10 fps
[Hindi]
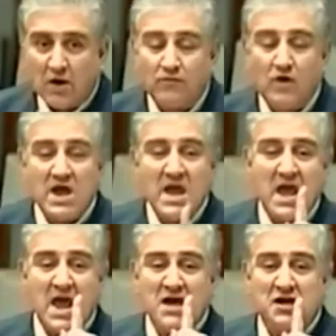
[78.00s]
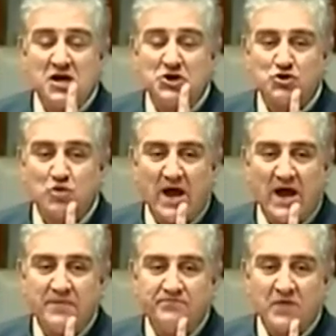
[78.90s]
तक वो एक ही इशू
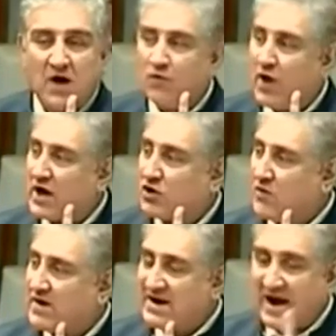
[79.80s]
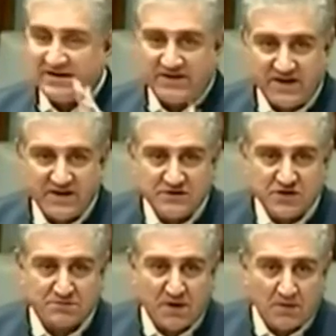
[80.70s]
है और वो है कोविड 19
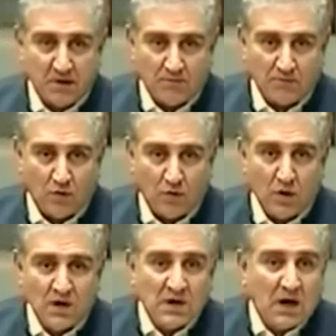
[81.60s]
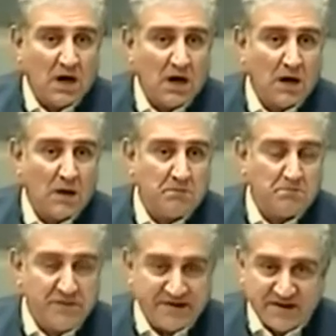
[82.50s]
जिस पर वो
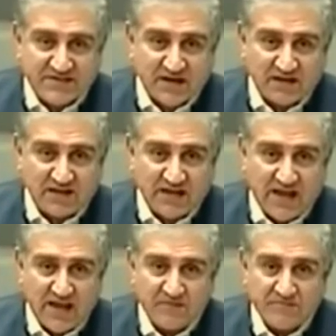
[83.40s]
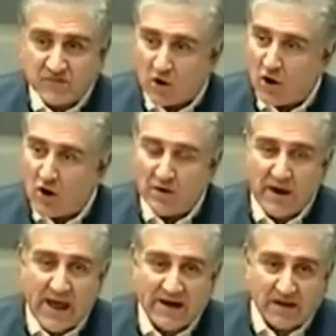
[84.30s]
आ, मीटिंग्स करते हैं और
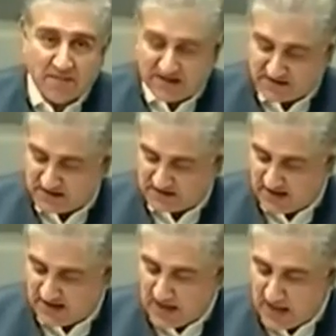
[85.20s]
अहकाम देते